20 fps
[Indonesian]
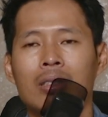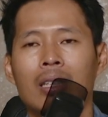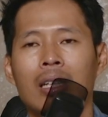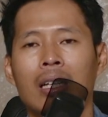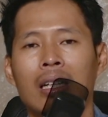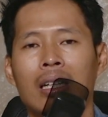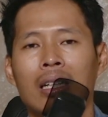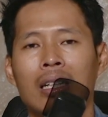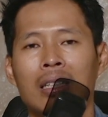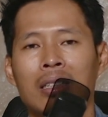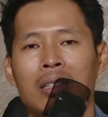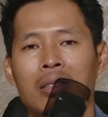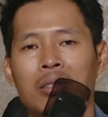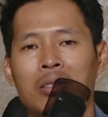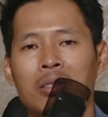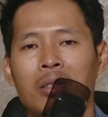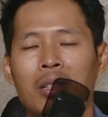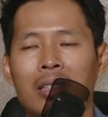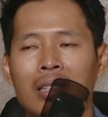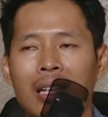eh,
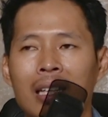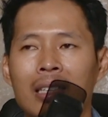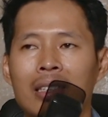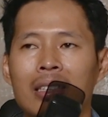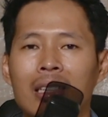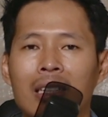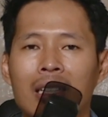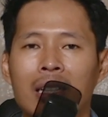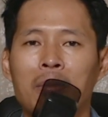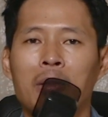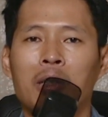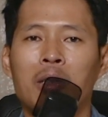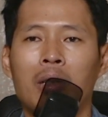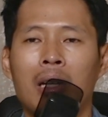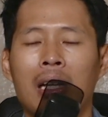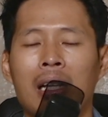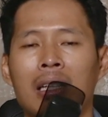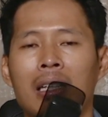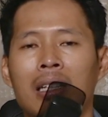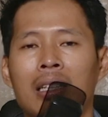terus soundcardnya
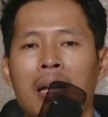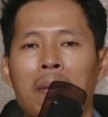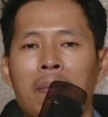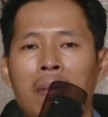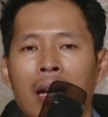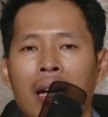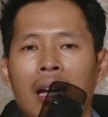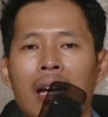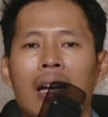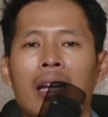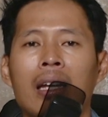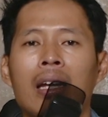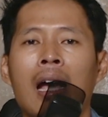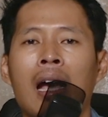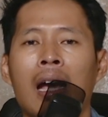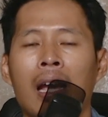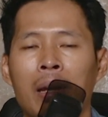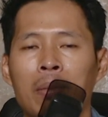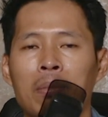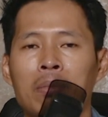kebetulan kita pakai
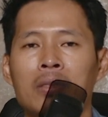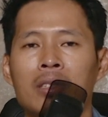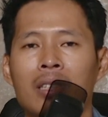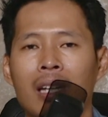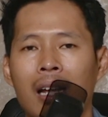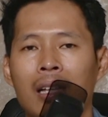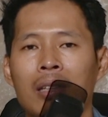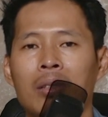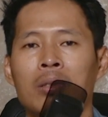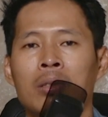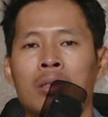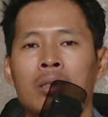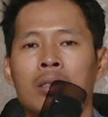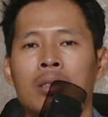AM100